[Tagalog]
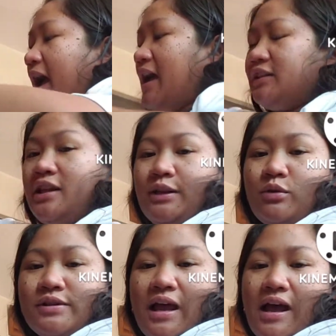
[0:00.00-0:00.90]
At
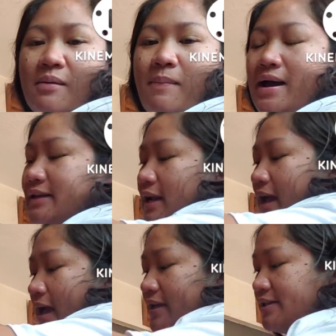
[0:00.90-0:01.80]
dito sa back niya
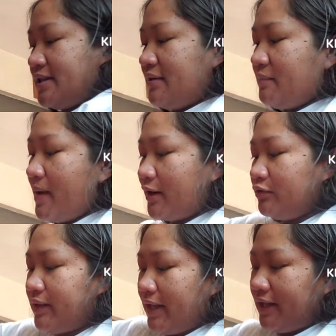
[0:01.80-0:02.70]
guys,
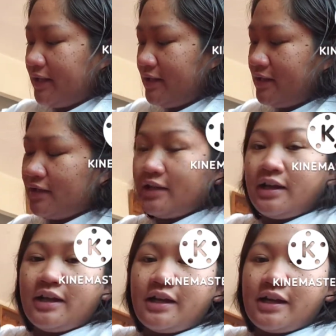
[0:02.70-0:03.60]
meron ding
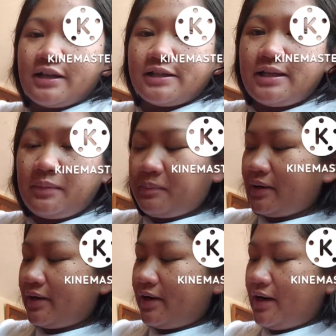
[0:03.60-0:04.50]

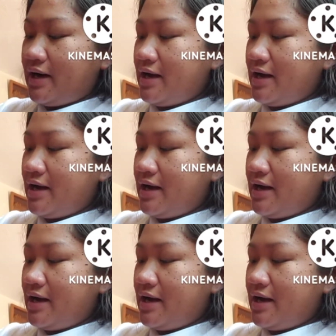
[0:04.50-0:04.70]
zipper.